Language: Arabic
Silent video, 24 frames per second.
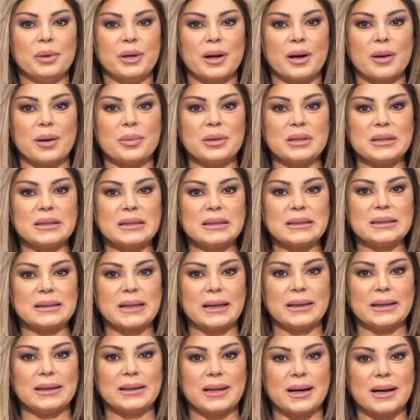برابطه
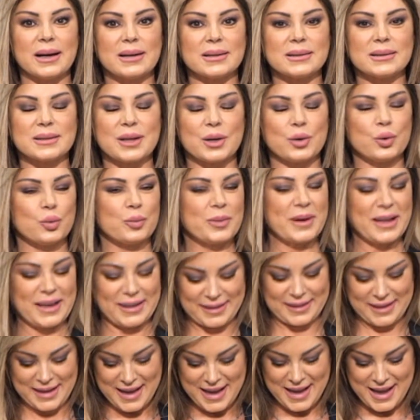كاريتاس
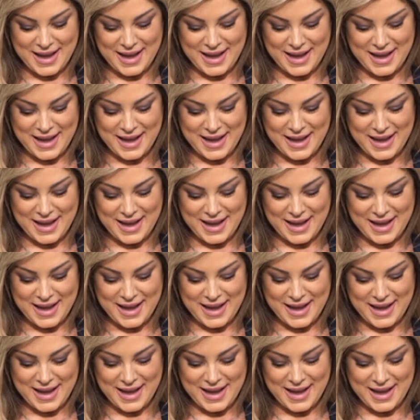لبنان.